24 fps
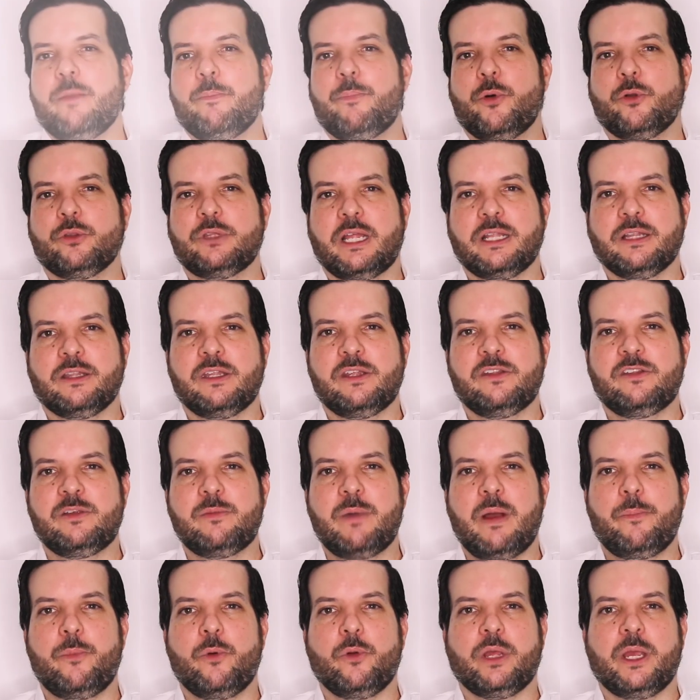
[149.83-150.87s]
es
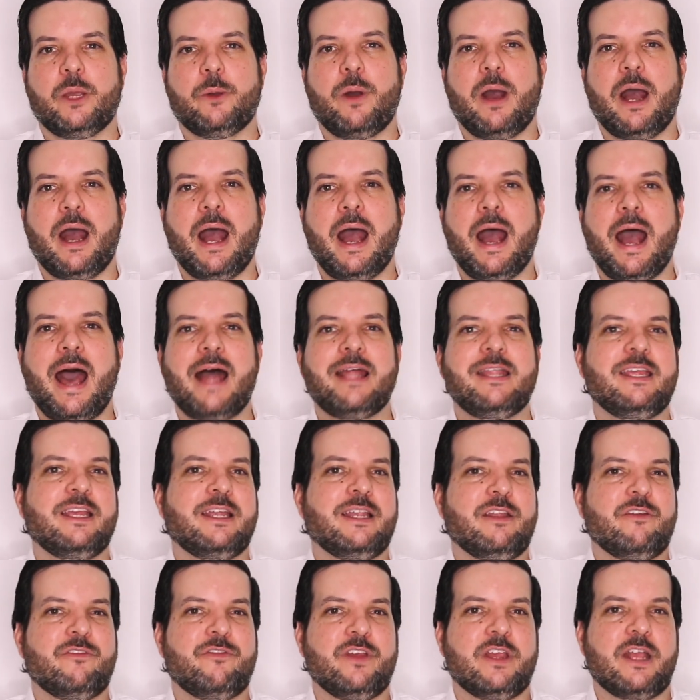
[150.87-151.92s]
importantísima porque va a
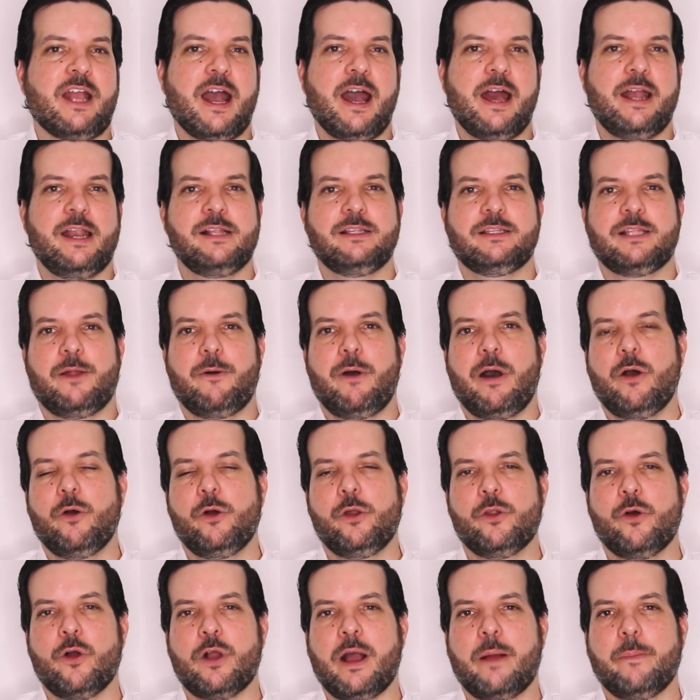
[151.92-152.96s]
dignificar el
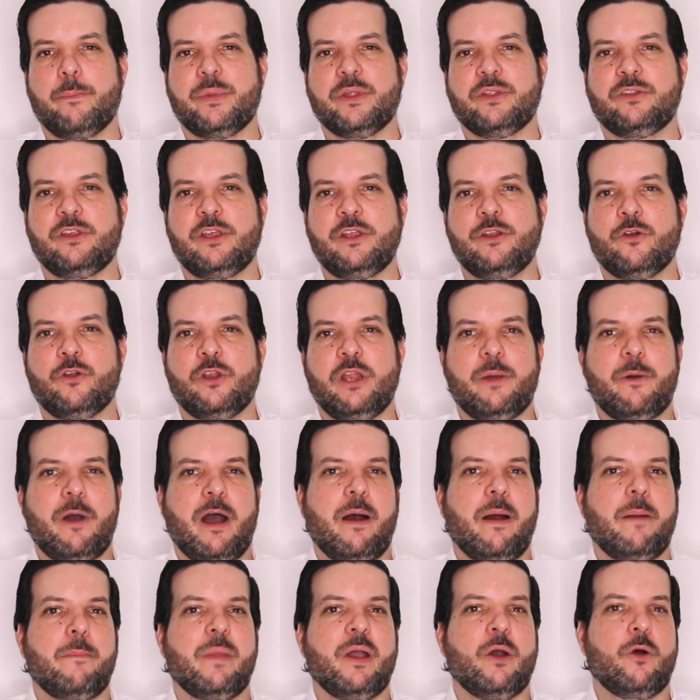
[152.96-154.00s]
trabajo de los campesinos,
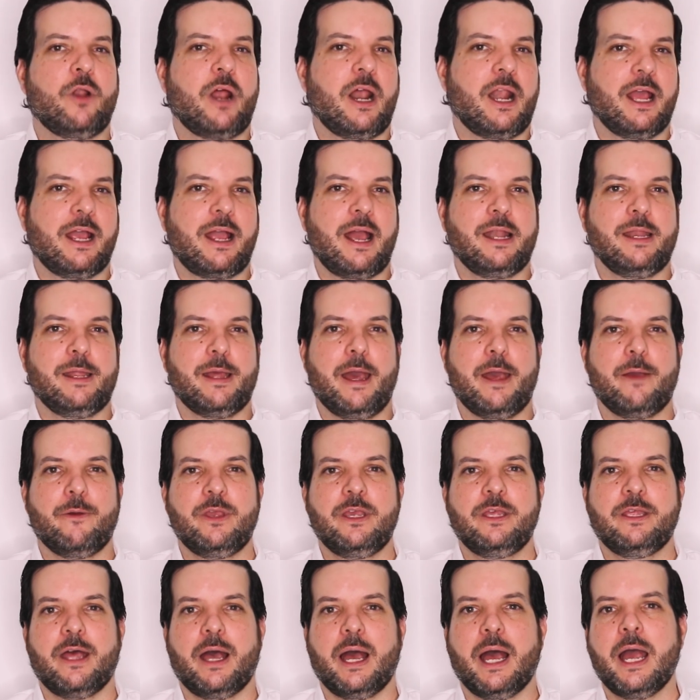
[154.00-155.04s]
va a mejorar la calidad
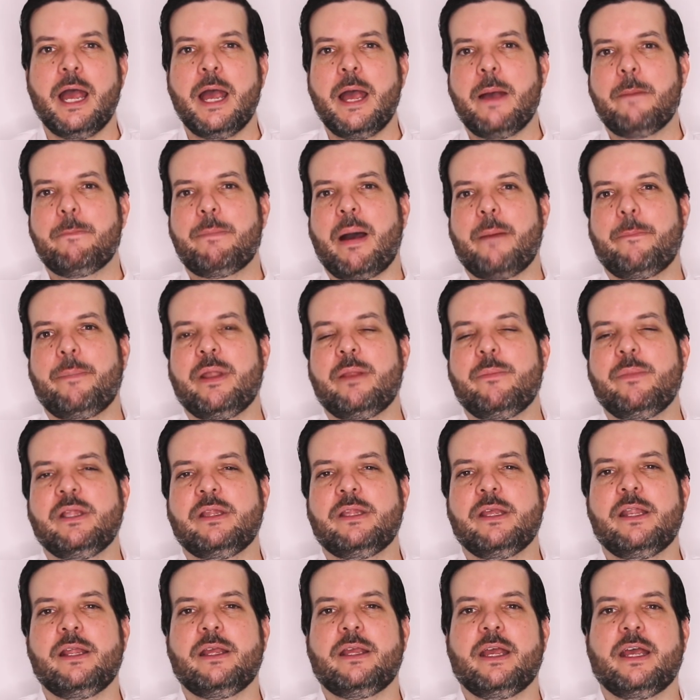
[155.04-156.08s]
de vida, va a
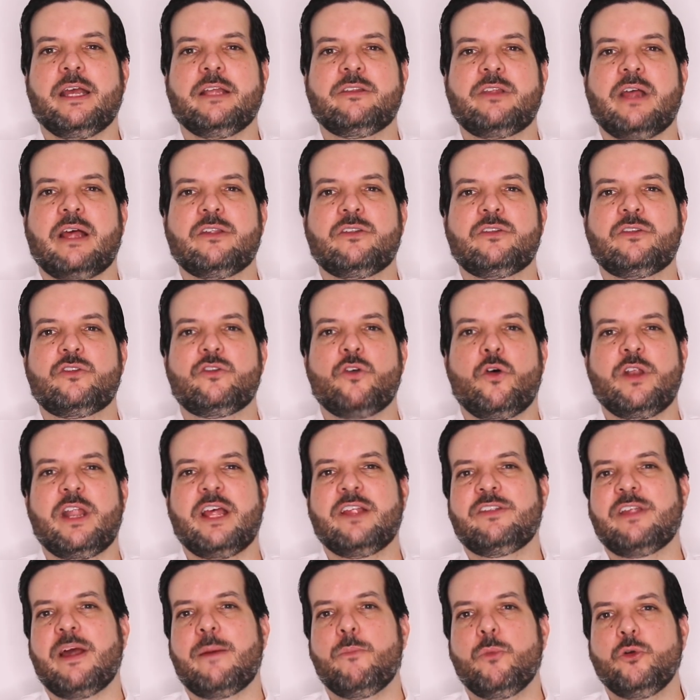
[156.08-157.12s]
permitir que estas
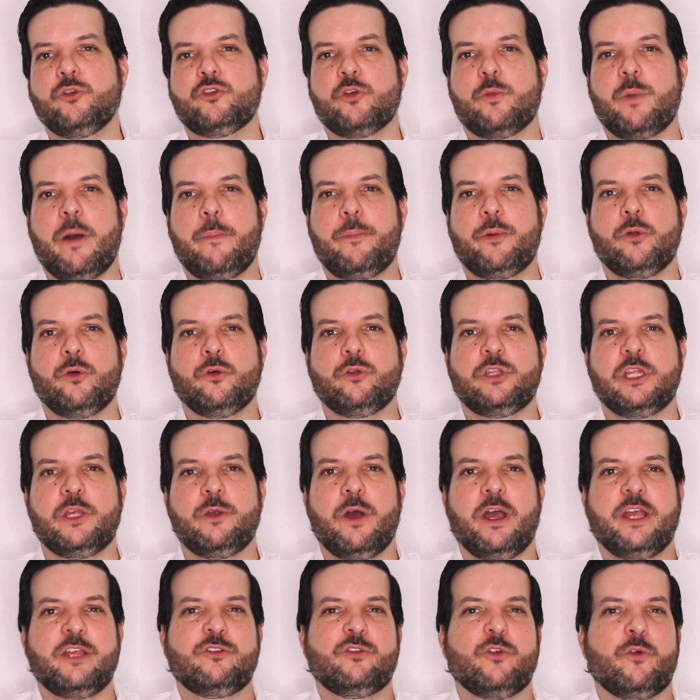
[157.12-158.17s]
zonas sean mucho más
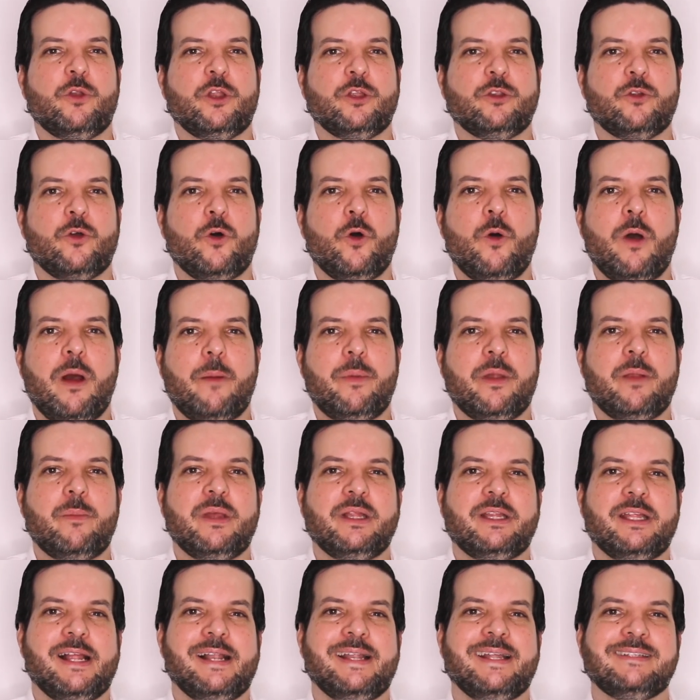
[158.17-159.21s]
productivas y sobre todo va a
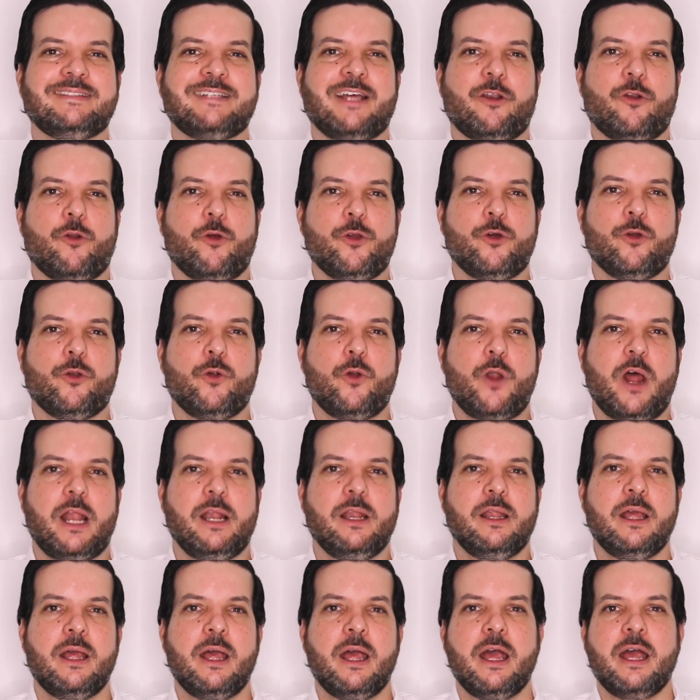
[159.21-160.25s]
permitir el desarrollo
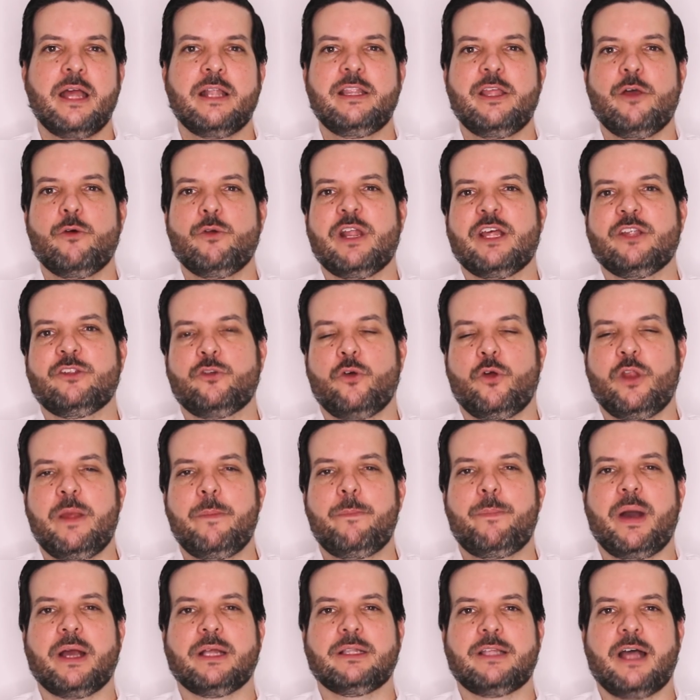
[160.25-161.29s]
rural de una
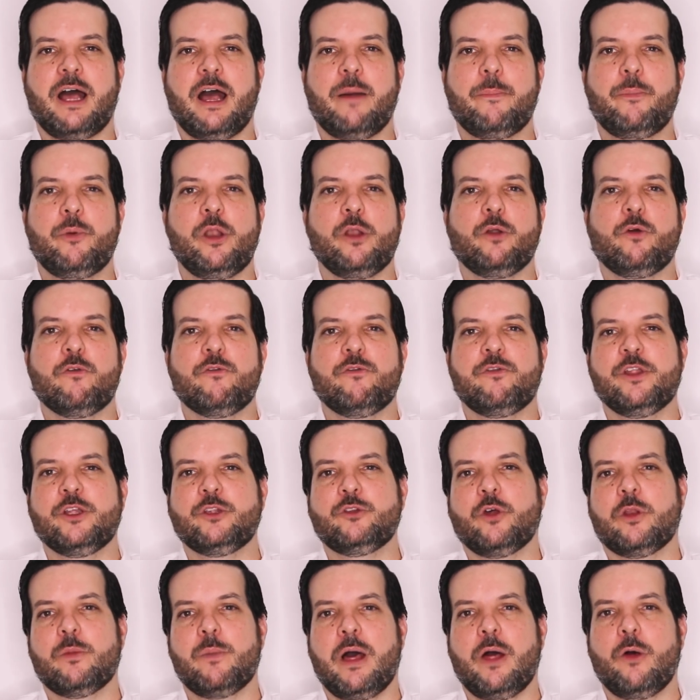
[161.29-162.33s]
zona impactada por el
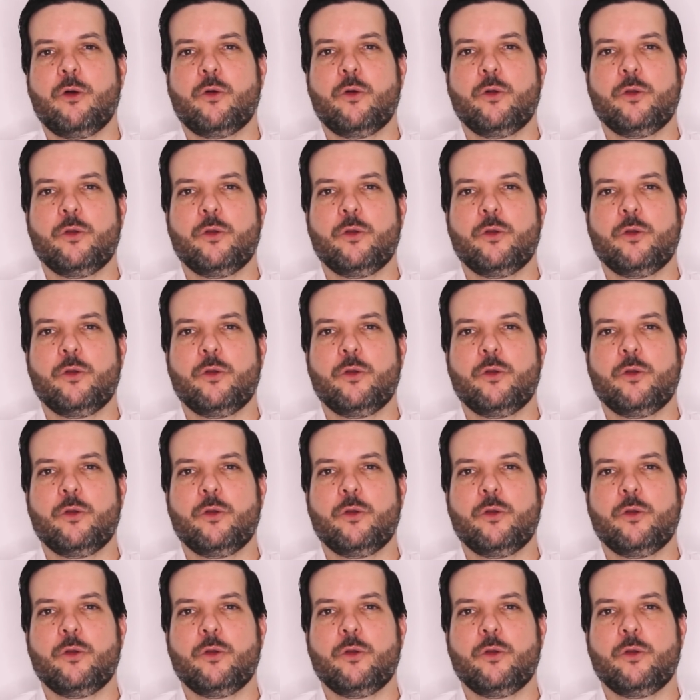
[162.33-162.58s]
conflicto armado